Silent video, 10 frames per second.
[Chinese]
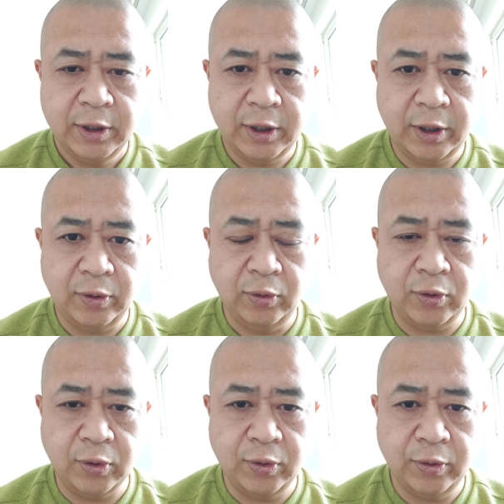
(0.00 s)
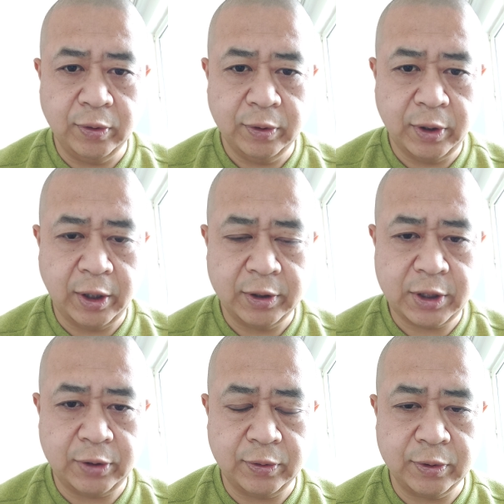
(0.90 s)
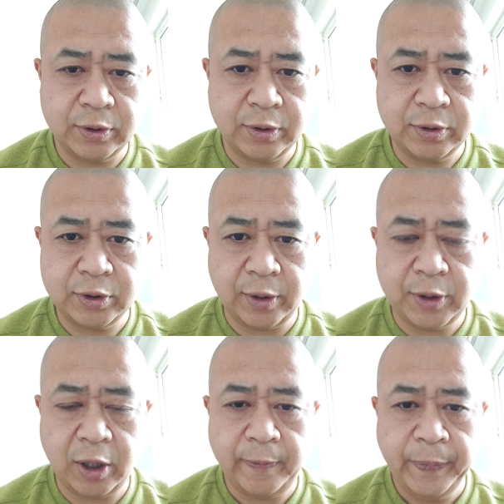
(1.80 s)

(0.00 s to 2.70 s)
呃，录口供，嗯，这种照片，